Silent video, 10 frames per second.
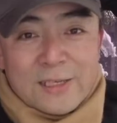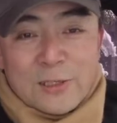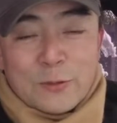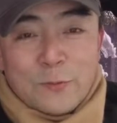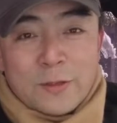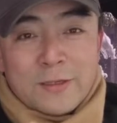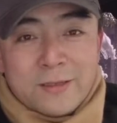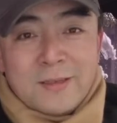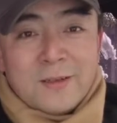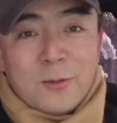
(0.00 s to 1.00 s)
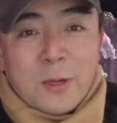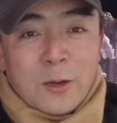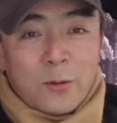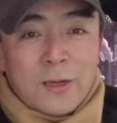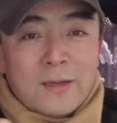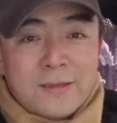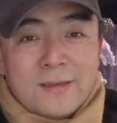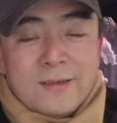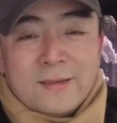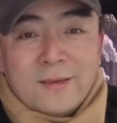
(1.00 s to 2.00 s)
是房车营地老板，欢迎
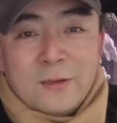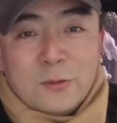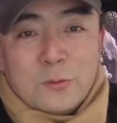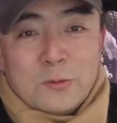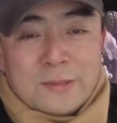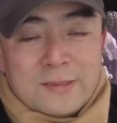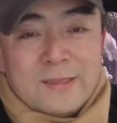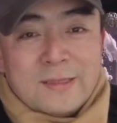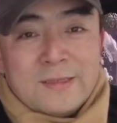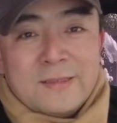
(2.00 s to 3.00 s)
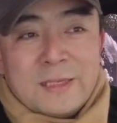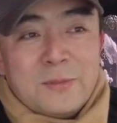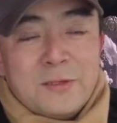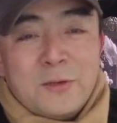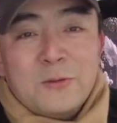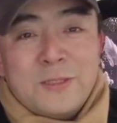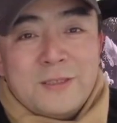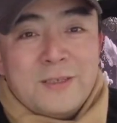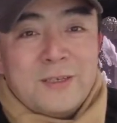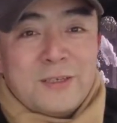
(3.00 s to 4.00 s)
您给老杜私信，咱们后期
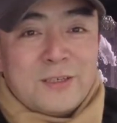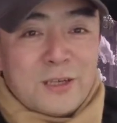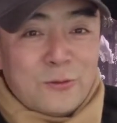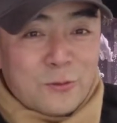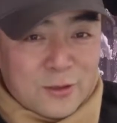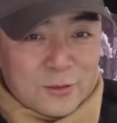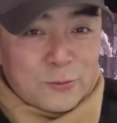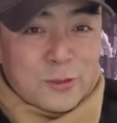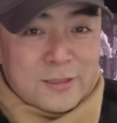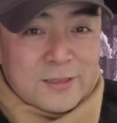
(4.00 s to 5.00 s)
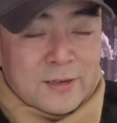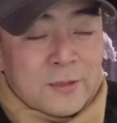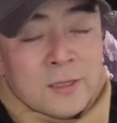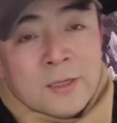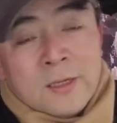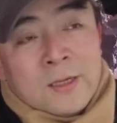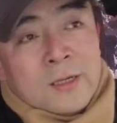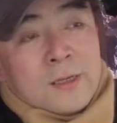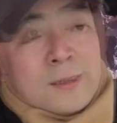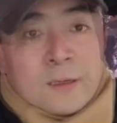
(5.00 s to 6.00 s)
可以深度合作一下。
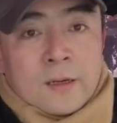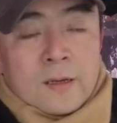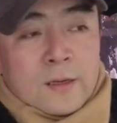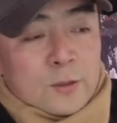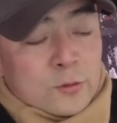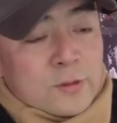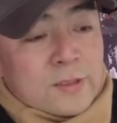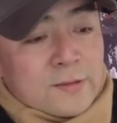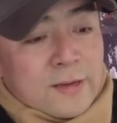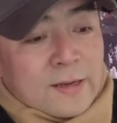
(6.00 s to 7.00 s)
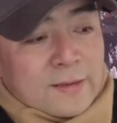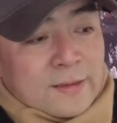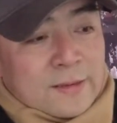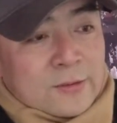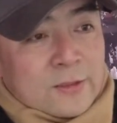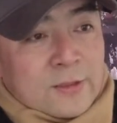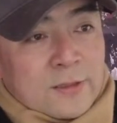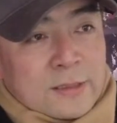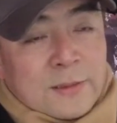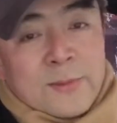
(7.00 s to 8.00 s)
呃，除此之外呢，就
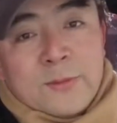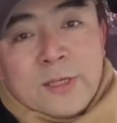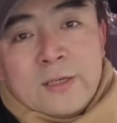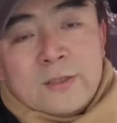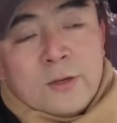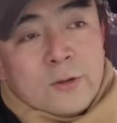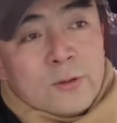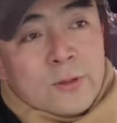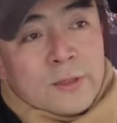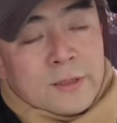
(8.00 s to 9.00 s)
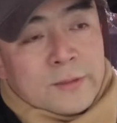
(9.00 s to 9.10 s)
是咱们目前车友会